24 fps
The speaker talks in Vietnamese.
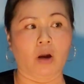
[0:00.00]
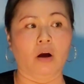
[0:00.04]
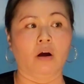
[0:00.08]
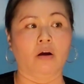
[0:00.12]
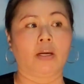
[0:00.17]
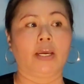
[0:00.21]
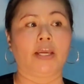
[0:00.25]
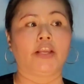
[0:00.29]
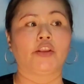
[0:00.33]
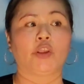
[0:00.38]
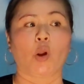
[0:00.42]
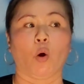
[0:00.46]

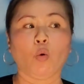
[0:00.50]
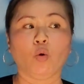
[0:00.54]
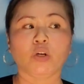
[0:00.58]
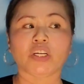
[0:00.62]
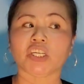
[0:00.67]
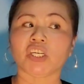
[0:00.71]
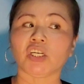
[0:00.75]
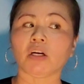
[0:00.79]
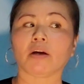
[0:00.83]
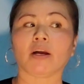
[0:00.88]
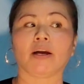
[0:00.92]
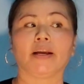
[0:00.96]
Cái chủ
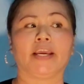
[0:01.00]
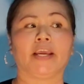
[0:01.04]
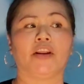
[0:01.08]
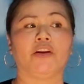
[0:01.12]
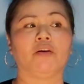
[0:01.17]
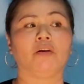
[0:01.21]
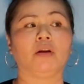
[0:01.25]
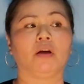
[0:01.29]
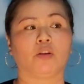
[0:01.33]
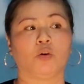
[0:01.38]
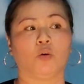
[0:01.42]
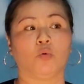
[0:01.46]
trước á, nghe
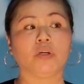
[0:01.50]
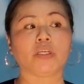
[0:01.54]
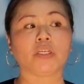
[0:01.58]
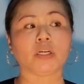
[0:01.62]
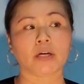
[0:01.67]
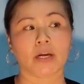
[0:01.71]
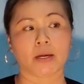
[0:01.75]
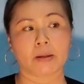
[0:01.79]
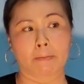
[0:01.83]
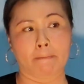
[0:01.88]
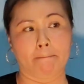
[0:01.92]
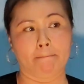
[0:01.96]
nói là chủ
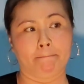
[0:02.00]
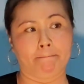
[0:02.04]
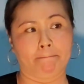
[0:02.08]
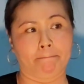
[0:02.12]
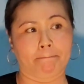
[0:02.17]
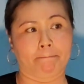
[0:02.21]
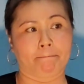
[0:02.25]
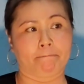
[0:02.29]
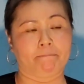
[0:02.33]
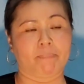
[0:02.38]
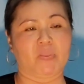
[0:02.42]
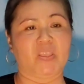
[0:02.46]
trước á.
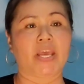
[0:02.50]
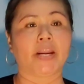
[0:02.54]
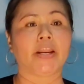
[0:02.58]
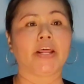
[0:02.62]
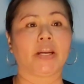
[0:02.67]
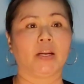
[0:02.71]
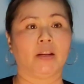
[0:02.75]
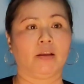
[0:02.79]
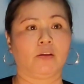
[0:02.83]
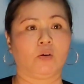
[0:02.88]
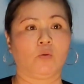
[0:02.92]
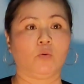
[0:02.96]
À. Gia
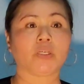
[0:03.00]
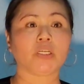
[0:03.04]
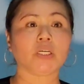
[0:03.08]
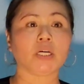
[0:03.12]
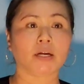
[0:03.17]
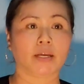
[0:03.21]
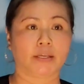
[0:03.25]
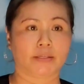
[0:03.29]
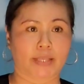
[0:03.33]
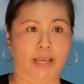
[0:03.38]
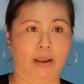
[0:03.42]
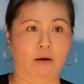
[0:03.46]
đình là chủ
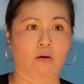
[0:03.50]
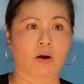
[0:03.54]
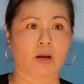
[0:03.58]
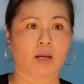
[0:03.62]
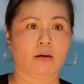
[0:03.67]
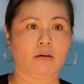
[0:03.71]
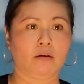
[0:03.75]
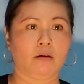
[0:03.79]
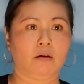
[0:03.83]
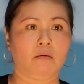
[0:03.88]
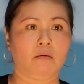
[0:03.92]
trước hay sao á?